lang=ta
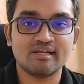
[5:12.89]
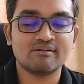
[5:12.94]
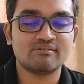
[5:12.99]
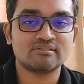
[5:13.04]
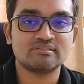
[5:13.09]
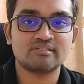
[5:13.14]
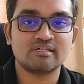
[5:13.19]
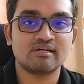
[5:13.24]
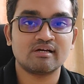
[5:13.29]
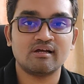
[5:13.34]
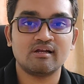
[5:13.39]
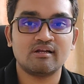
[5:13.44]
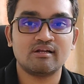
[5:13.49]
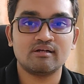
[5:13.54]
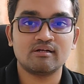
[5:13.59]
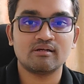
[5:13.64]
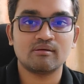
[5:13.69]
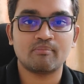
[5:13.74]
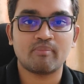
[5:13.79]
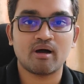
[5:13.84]

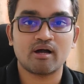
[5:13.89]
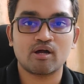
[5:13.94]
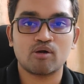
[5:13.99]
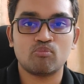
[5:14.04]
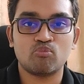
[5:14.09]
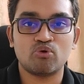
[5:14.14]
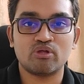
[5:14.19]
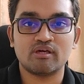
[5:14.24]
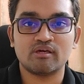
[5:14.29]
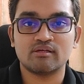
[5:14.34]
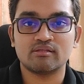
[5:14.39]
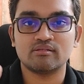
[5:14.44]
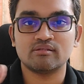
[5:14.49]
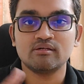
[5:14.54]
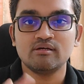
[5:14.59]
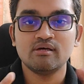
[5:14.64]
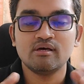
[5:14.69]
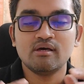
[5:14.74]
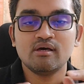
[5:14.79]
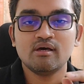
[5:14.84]
இலவசங்கள்னு பார்க்க முடியாது